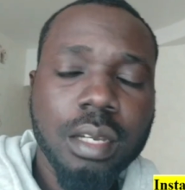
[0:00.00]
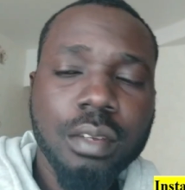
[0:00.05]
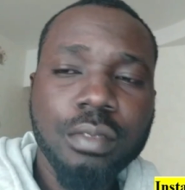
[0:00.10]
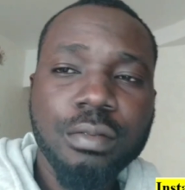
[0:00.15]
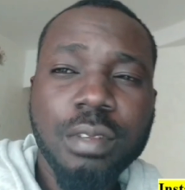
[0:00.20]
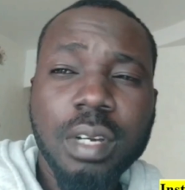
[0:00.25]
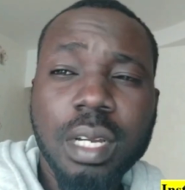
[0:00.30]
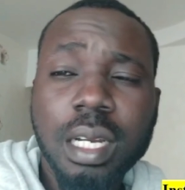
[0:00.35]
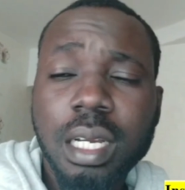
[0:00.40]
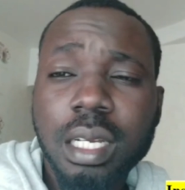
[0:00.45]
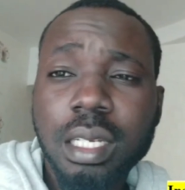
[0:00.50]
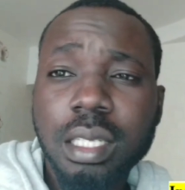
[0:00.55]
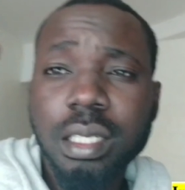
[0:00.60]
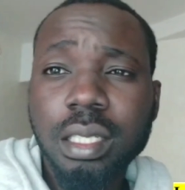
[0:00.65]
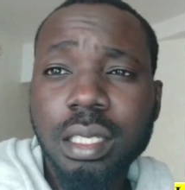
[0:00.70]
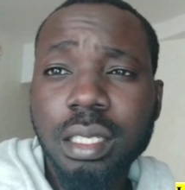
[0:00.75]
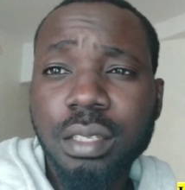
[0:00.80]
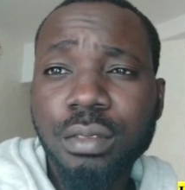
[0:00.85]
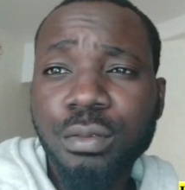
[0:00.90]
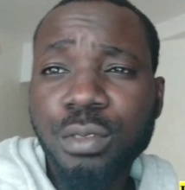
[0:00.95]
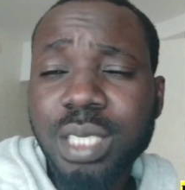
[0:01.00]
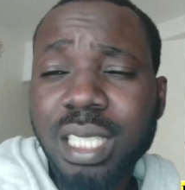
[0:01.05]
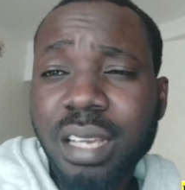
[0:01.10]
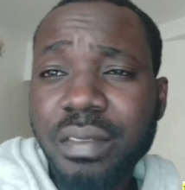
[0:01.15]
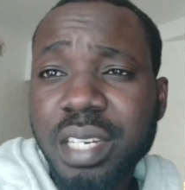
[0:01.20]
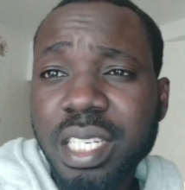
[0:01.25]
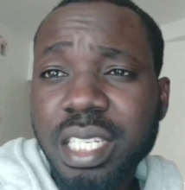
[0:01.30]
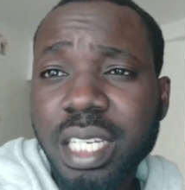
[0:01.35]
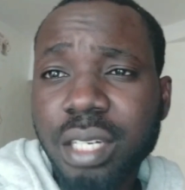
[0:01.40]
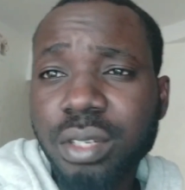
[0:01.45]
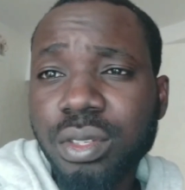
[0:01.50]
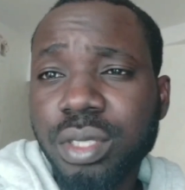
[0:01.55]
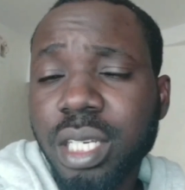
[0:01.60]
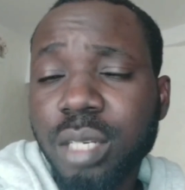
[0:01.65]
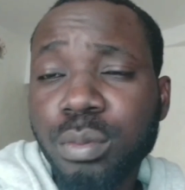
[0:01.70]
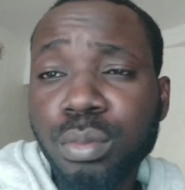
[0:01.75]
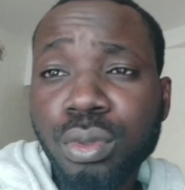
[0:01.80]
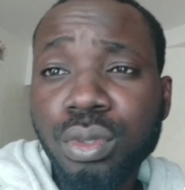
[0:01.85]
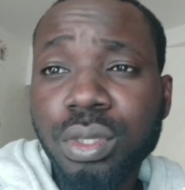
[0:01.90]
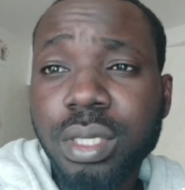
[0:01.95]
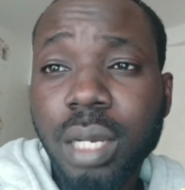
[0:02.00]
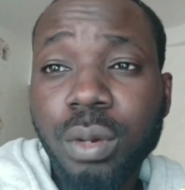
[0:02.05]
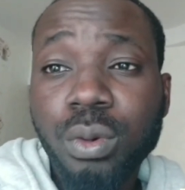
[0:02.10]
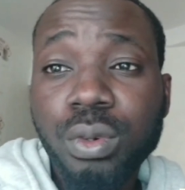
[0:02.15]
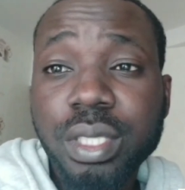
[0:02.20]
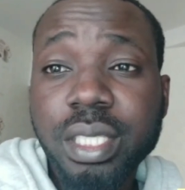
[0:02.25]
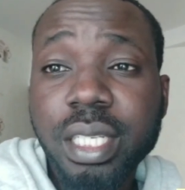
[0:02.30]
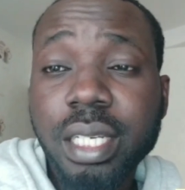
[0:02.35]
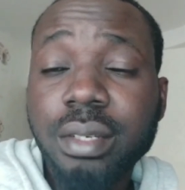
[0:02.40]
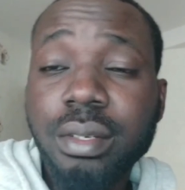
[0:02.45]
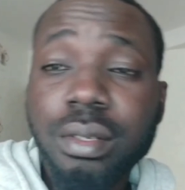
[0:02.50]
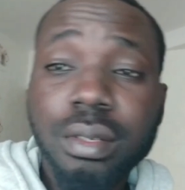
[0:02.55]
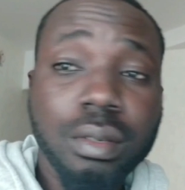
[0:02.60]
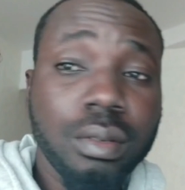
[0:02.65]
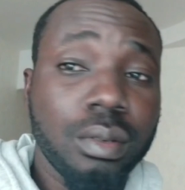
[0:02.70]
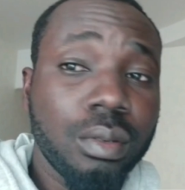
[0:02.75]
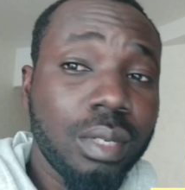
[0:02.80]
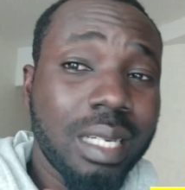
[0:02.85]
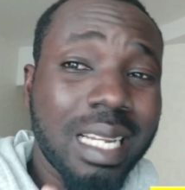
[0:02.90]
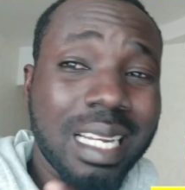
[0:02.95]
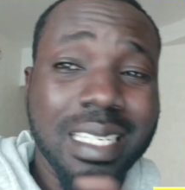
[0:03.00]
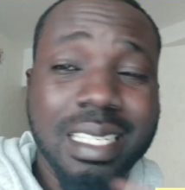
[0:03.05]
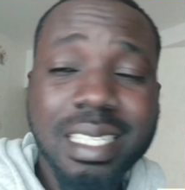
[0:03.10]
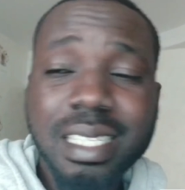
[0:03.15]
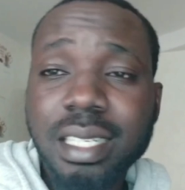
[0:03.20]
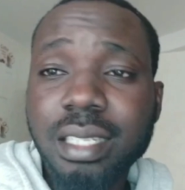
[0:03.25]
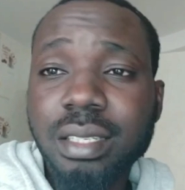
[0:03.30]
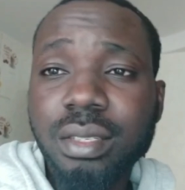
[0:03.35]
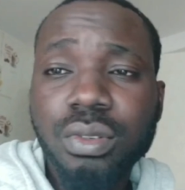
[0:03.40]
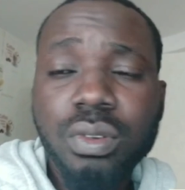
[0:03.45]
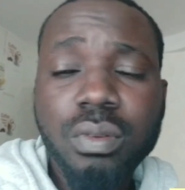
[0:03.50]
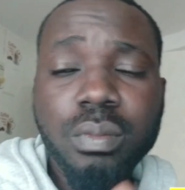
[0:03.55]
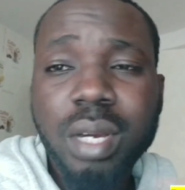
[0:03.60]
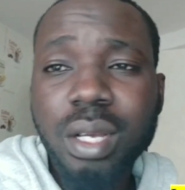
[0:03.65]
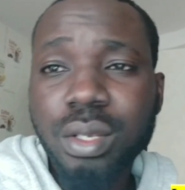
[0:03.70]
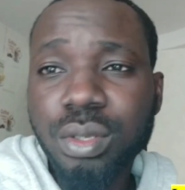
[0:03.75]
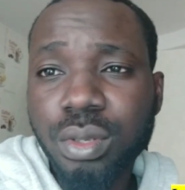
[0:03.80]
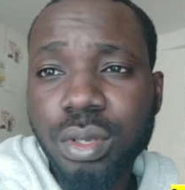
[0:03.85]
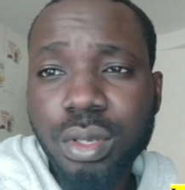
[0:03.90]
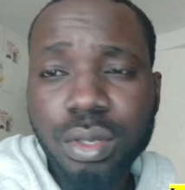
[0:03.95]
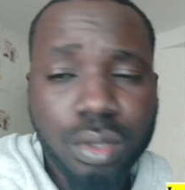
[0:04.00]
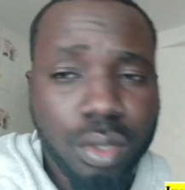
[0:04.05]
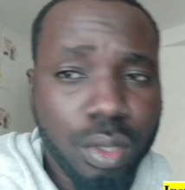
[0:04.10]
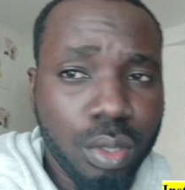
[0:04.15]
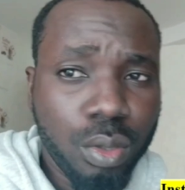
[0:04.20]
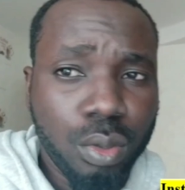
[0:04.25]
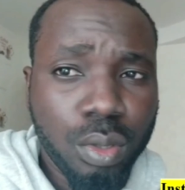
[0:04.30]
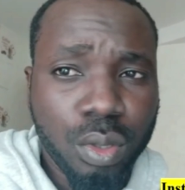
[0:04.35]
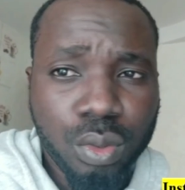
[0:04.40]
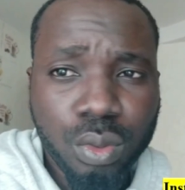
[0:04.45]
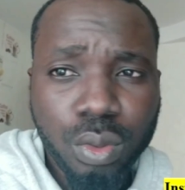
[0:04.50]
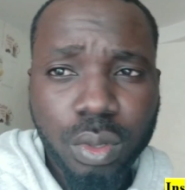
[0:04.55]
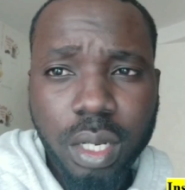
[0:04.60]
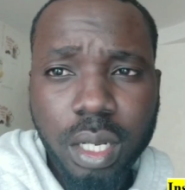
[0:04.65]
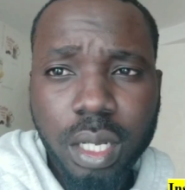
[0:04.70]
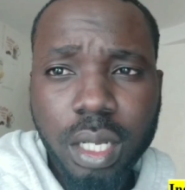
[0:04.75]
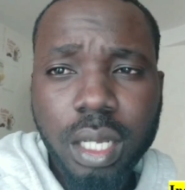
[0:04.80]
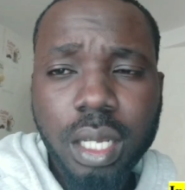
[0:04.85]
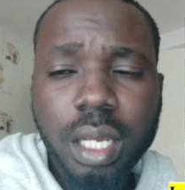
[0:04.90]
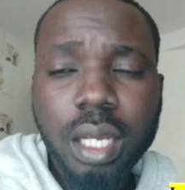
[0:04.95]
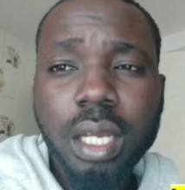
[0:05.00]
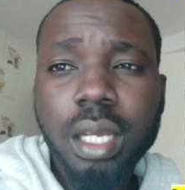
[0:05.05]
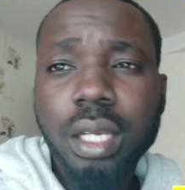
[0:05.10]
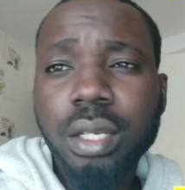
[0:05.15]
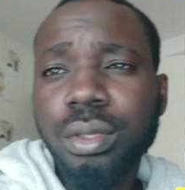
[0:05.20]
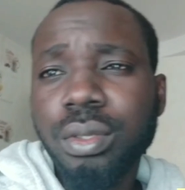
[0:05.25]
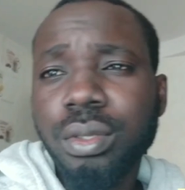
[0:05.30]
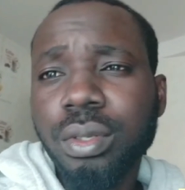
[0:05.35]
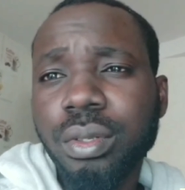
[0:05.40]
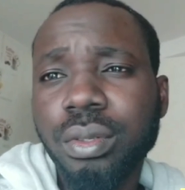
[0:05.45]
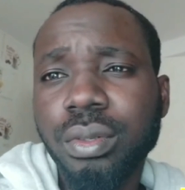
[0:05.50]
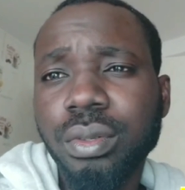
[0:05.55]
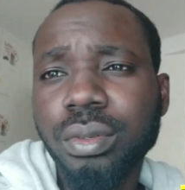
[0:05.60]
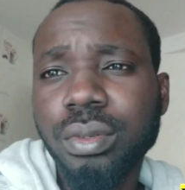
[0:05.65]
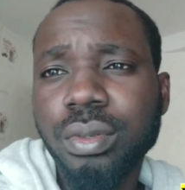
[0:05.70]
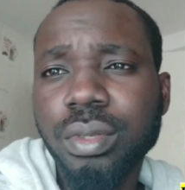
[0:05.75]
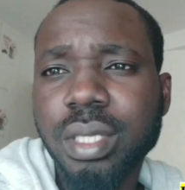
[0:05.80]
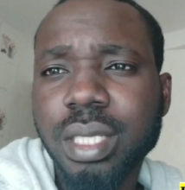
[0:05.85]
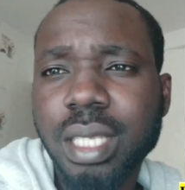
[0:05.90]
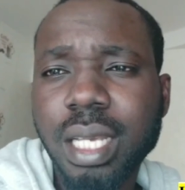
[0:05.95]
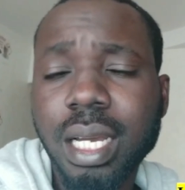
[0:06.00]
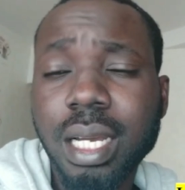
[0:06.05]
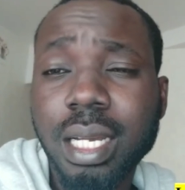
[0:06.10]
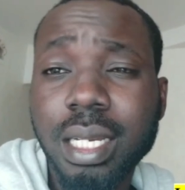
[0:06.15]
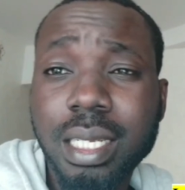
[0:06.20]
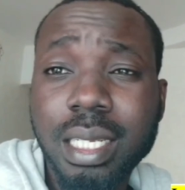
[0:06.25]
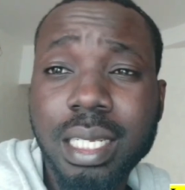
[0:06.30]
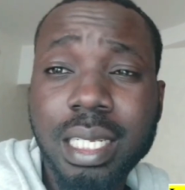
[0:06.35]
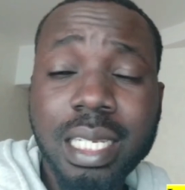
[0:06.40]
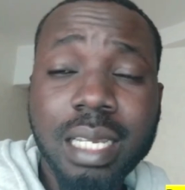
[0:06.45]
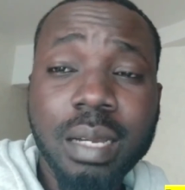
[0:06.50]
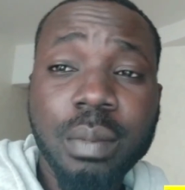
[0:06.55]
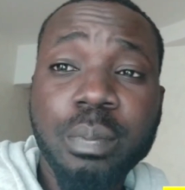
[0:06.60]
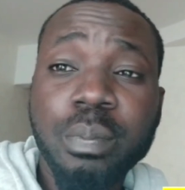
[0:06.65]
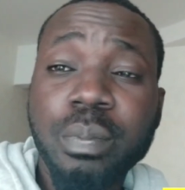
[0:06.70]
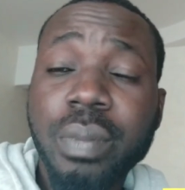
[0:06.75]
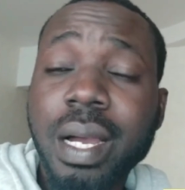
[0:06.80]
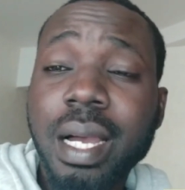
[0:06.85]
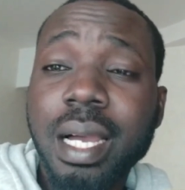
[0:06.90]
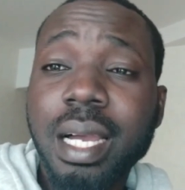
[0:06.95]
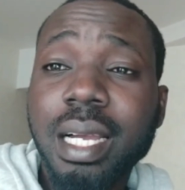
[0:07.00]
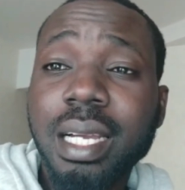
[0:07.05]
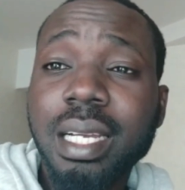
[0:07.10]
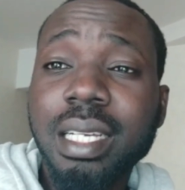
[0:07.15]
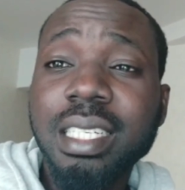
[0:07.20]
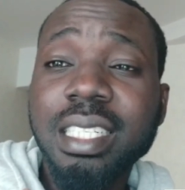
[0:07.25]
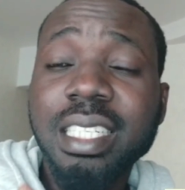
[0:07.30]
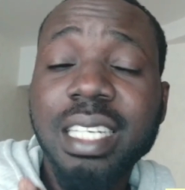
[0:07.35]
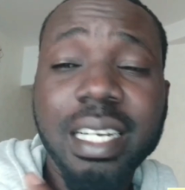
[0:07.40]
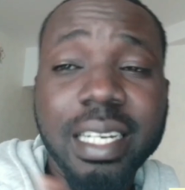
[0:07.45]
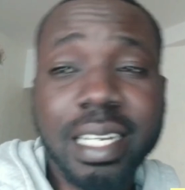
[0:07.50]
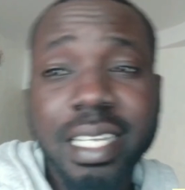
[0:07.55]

Voilà, et vous savez déjà que cette bourse, ça concerne euh, la licence, le master et le doctorat. Donc euh, ça, il n'y a pas, il n'y a